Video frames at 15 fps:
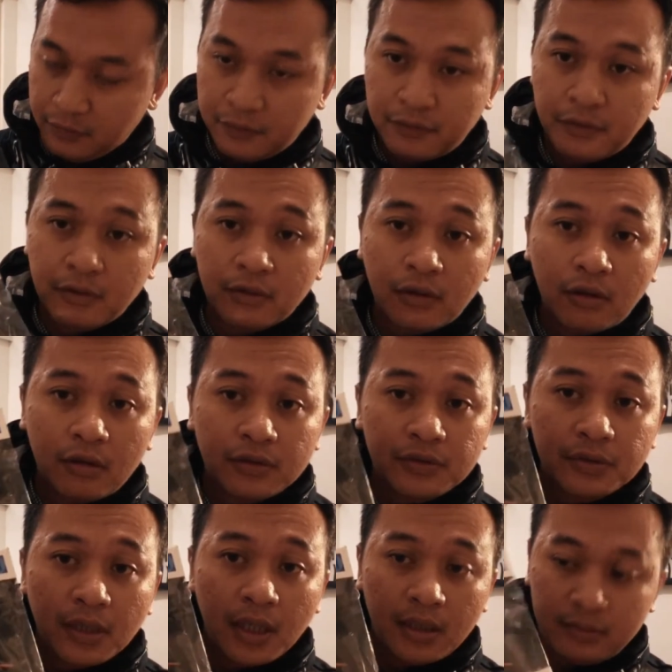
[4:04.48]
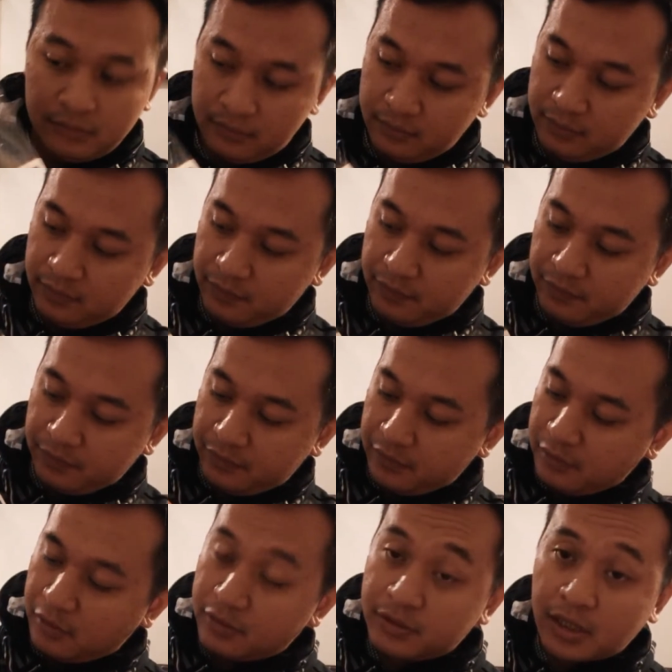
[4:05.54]
Funko juga
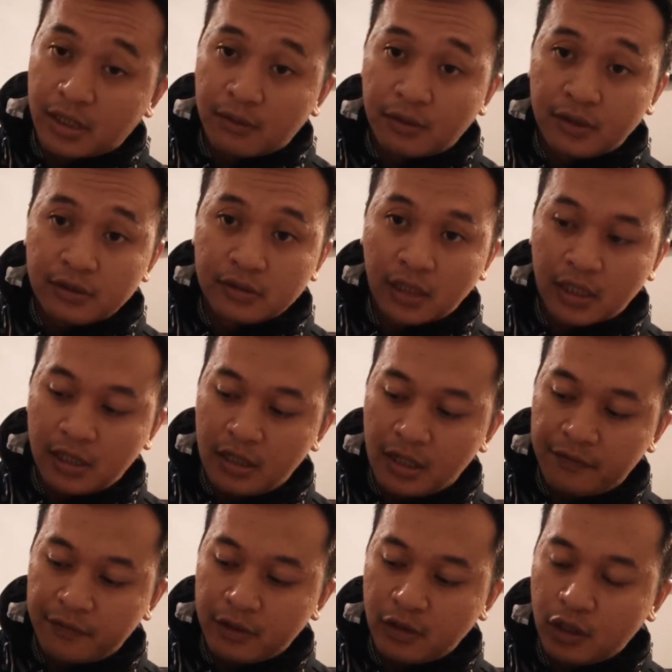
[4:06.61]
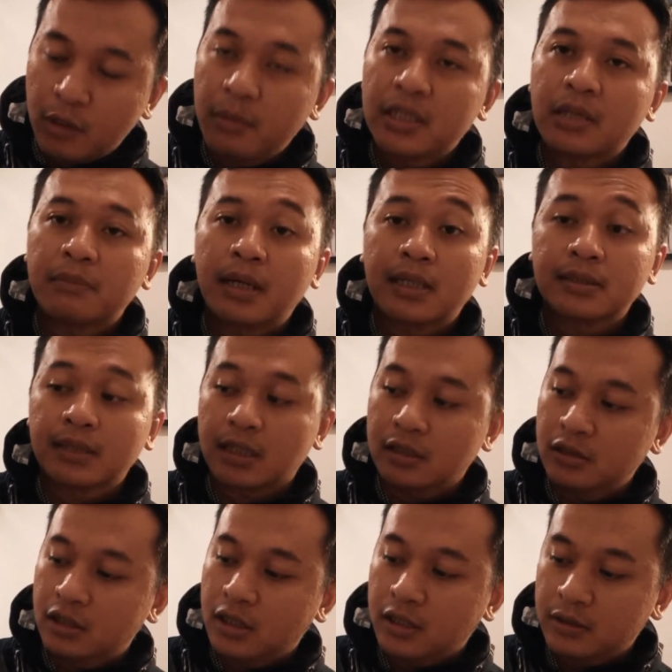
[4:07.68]
Funko Star Wars ada Darth Vader ini banyak banget
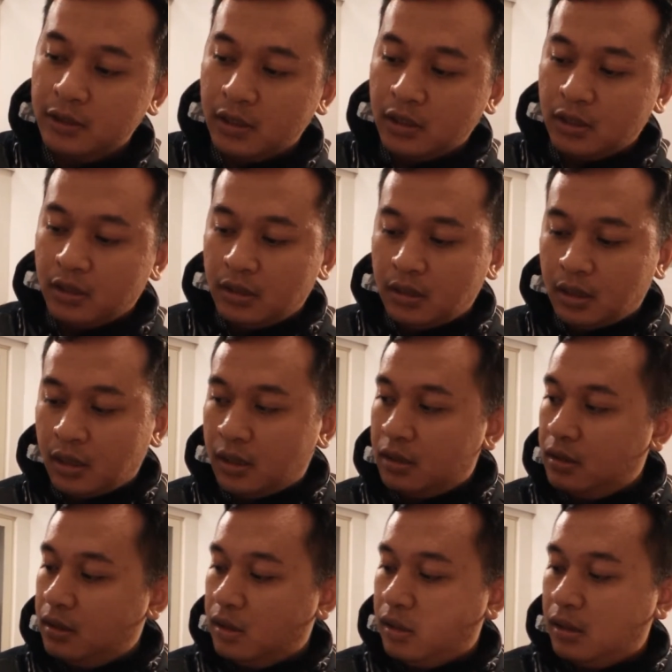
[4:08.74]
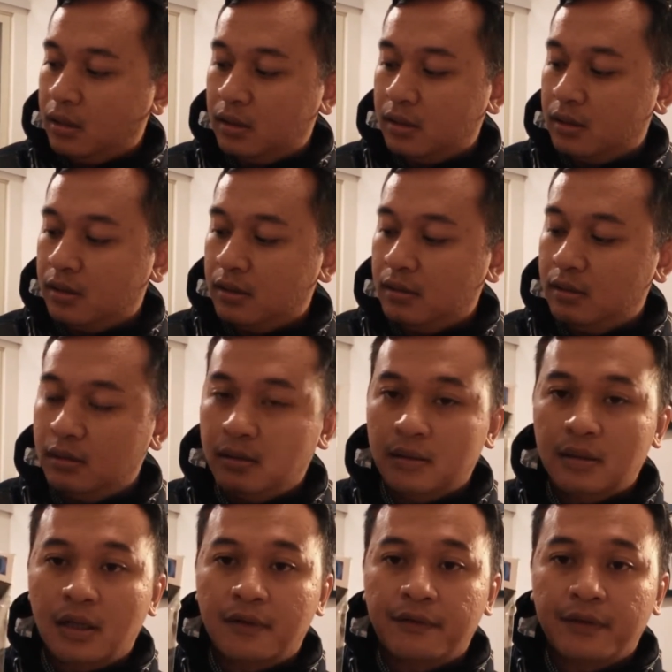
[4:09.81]
serinya dia ada
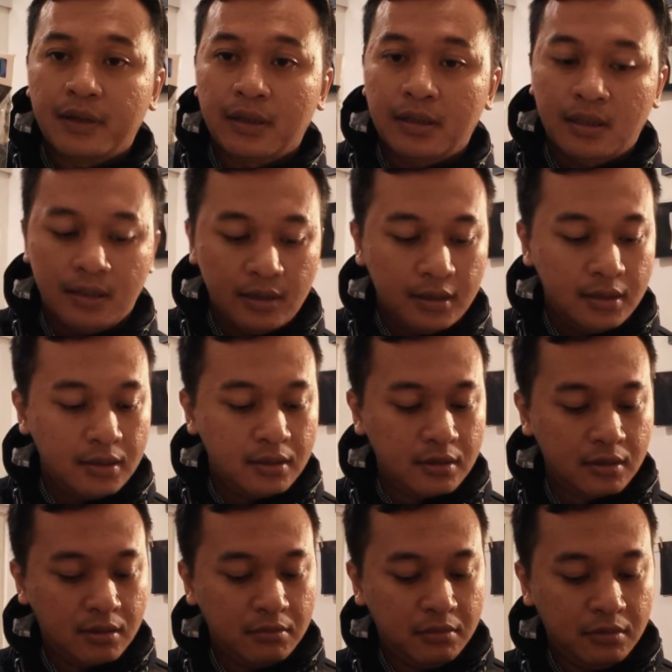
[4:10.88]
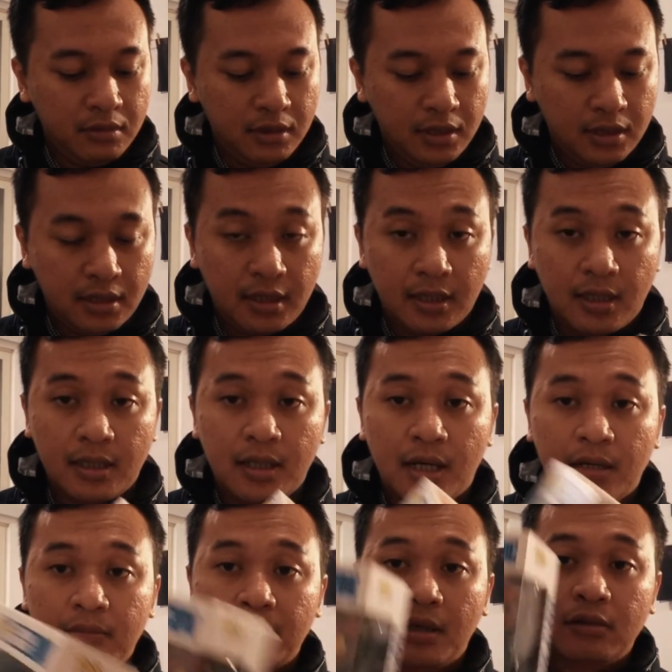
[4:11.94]
Darth Vader kemudian ada
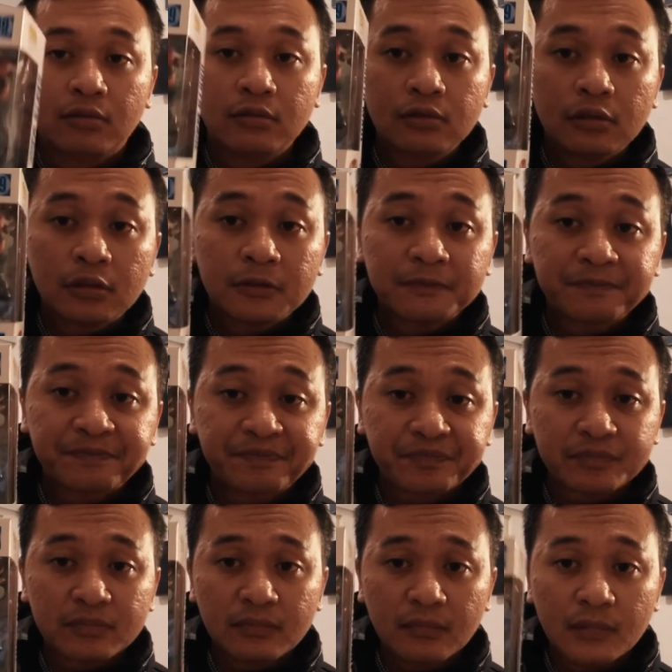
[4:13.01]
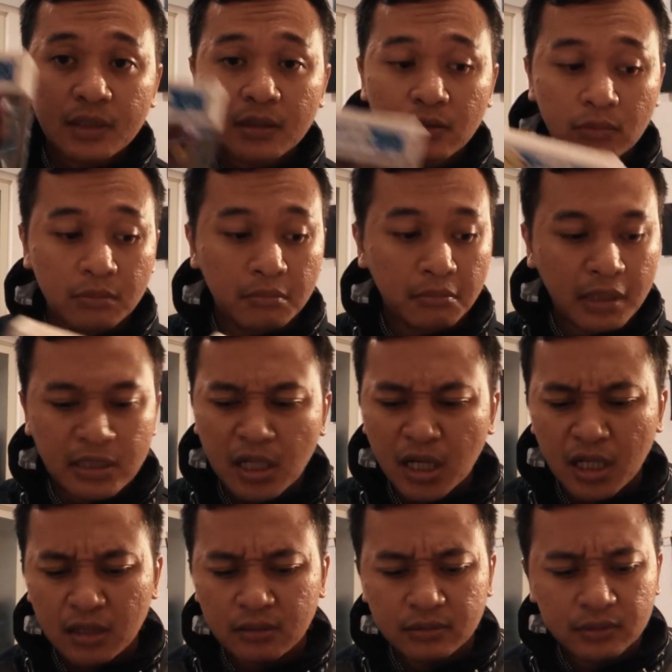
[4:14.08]
Darth Maul banyak
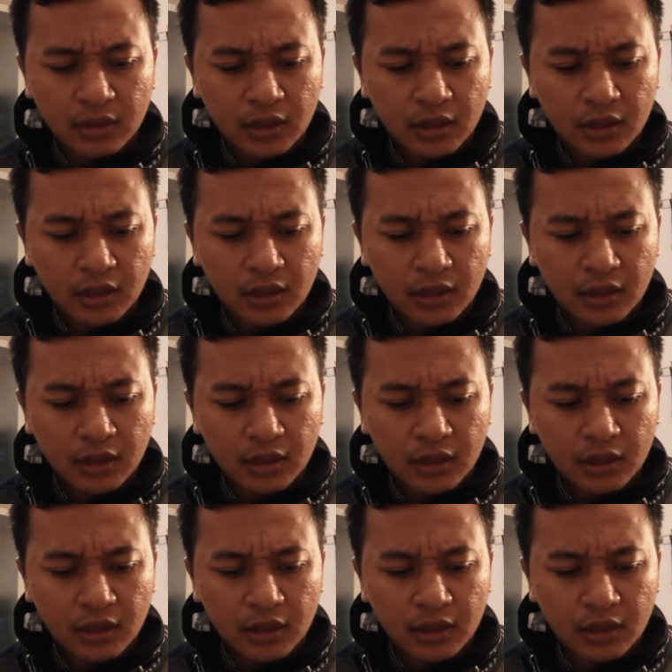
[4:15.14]
lah